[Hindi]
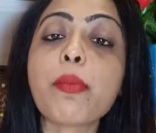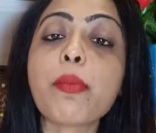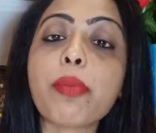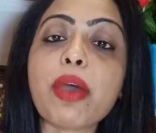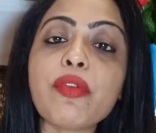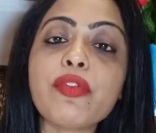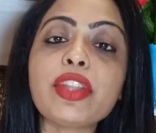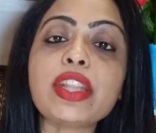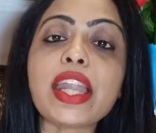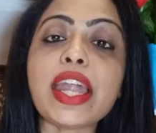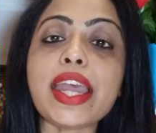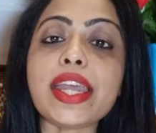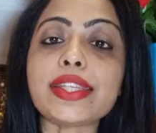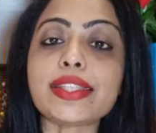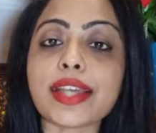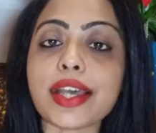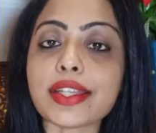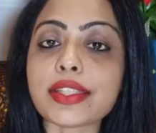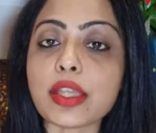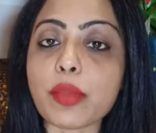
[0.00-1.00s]
पवित्रा
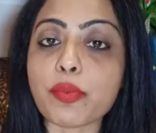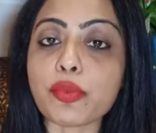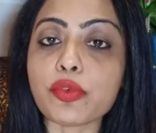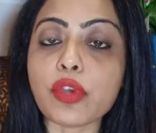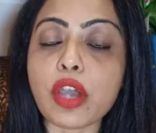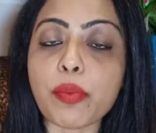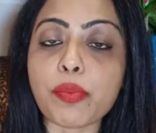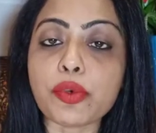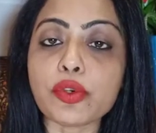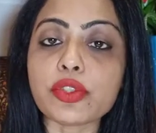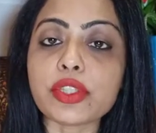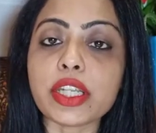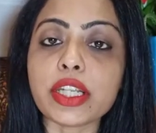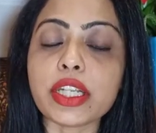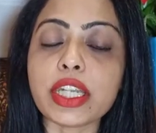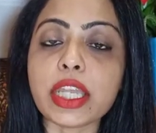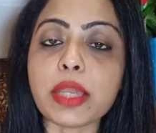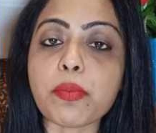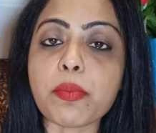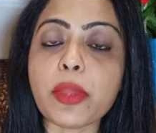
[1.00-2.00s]
एजाज
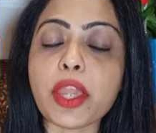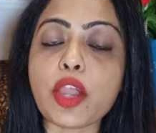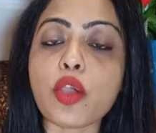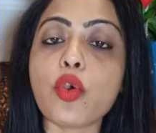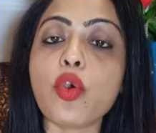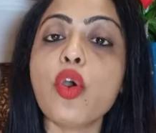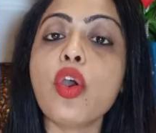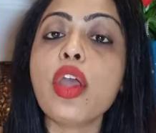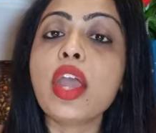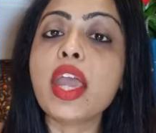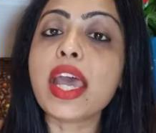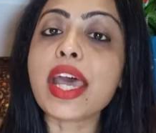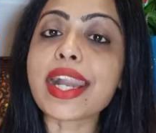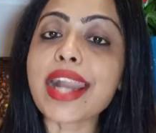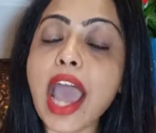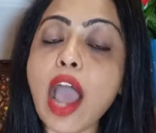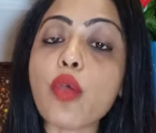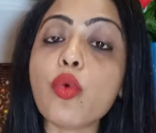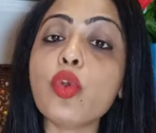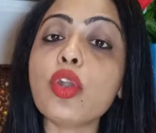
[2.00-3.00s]
अपोजिट टीम में हो
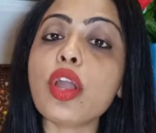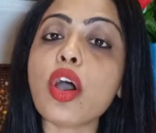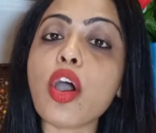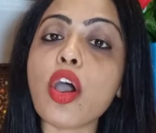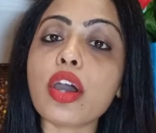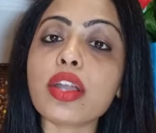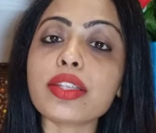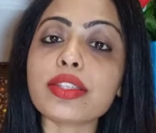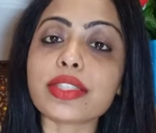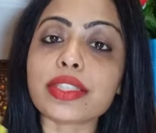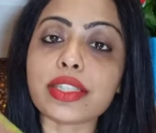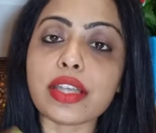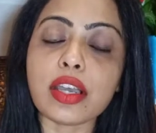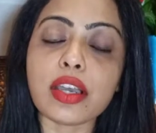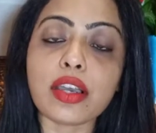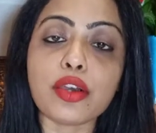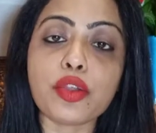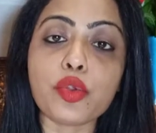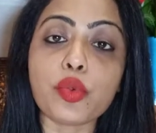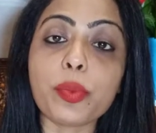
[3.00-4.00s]
राहुल और
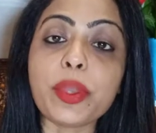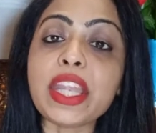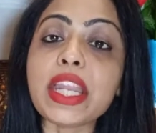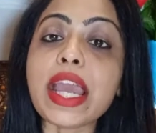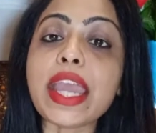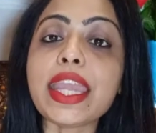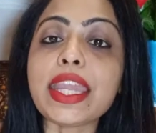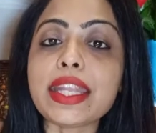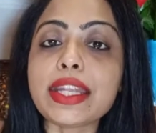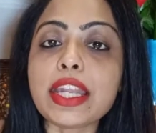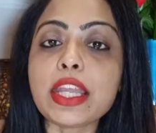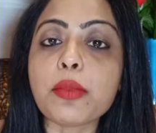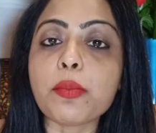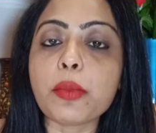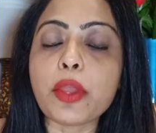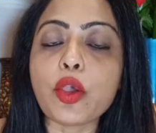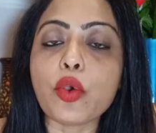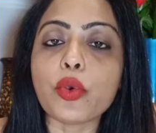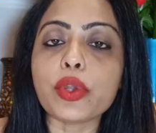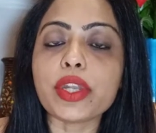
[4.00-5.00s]
रूबीना एक टीम
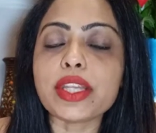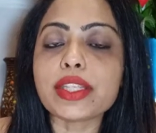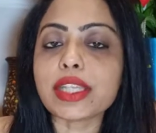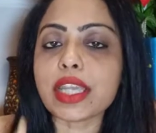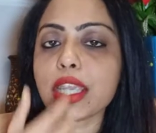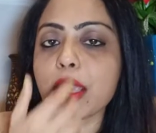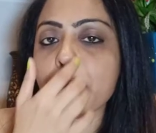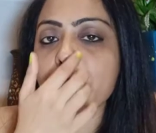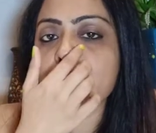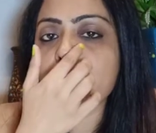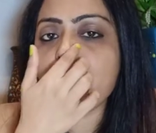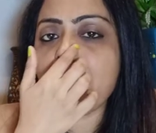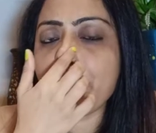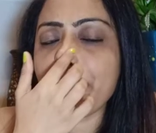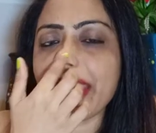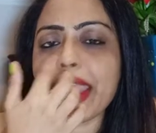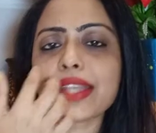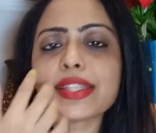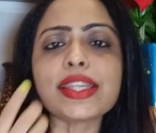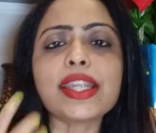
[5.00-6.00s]
में होने चाहिए मतलब
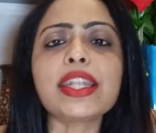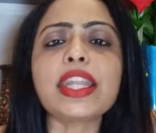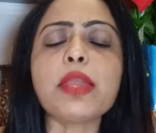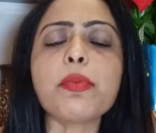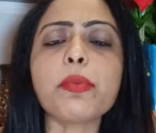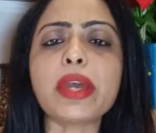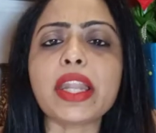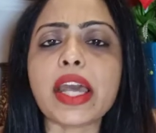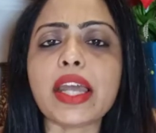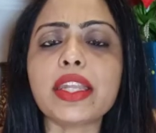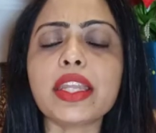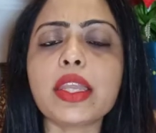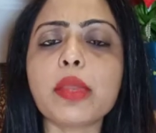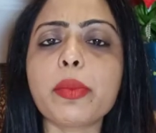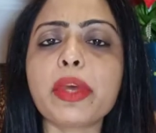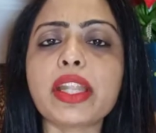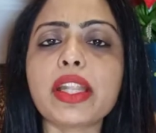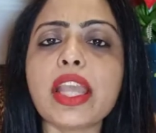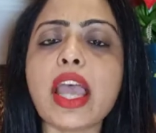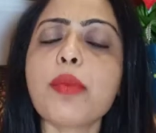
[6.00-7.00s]
आप ऐसे टीम बनाने के
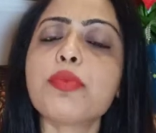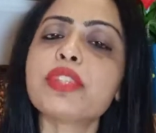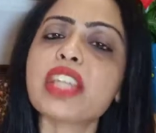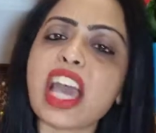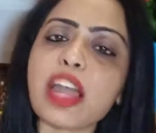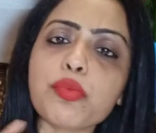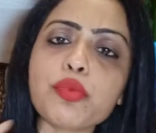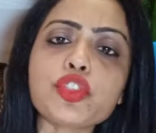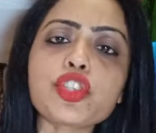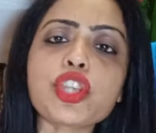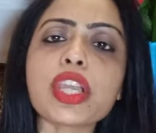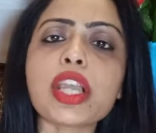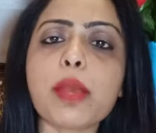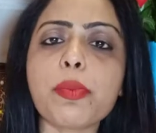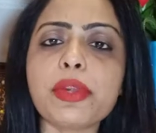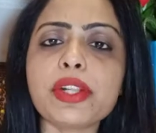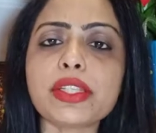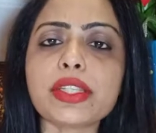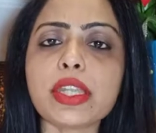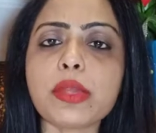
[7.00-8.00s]
बदले आप जानबूझ के
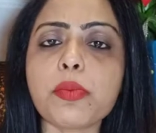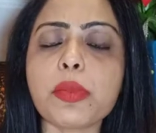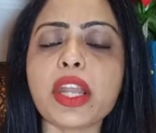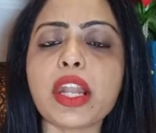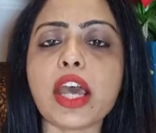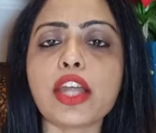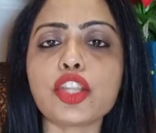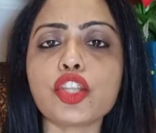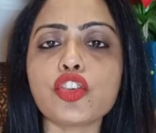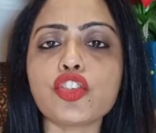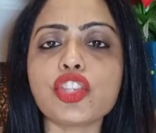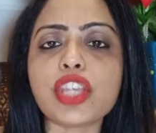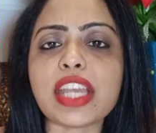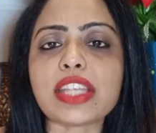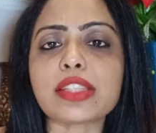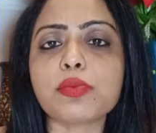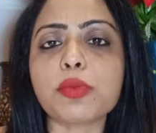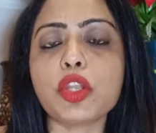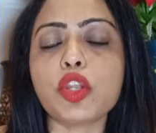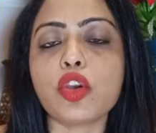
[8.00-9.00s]
कपल्स टीम बनाते हो
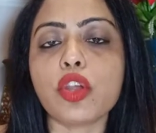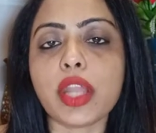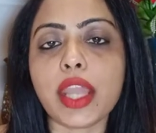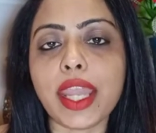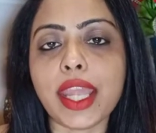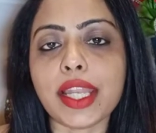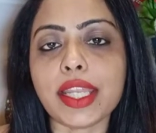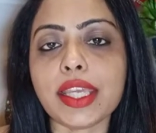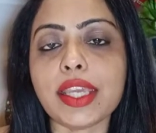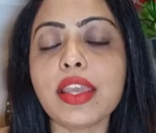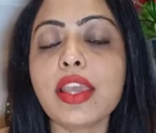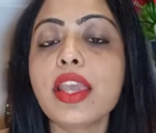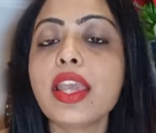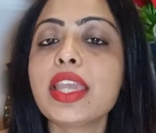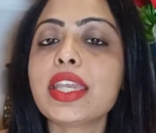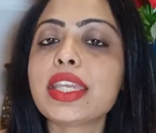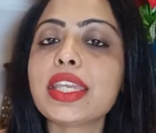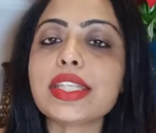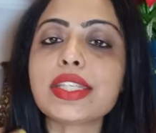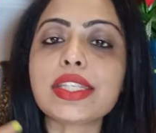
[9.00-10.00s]
जैस्मिन और एली
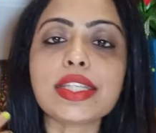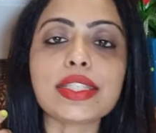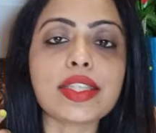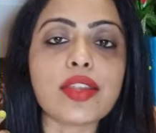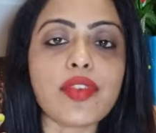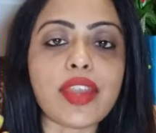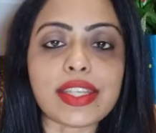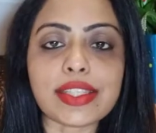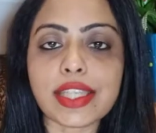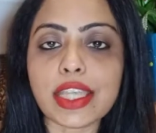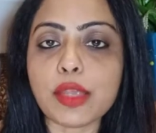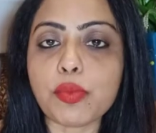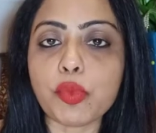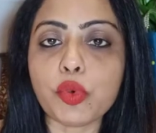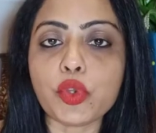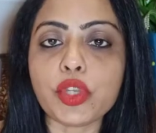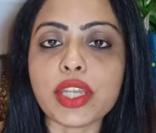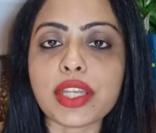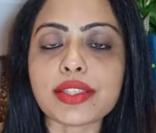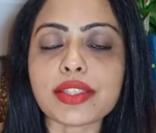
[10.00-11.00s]
की चीज़ें वैसे ही
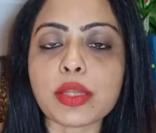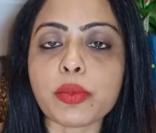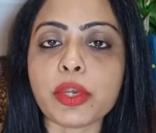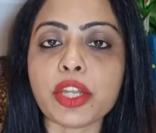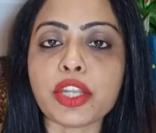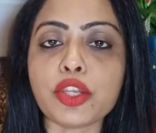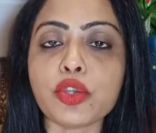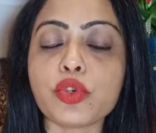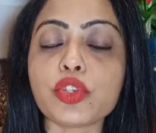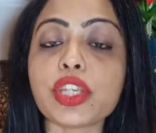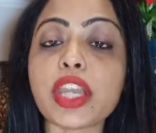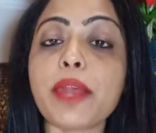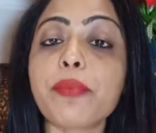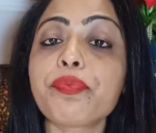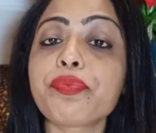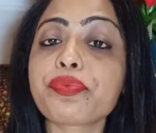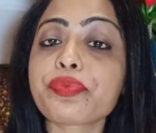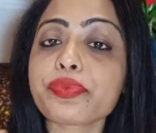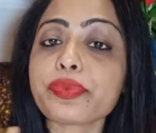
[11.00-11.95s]
बोरियत से भरी हो जाए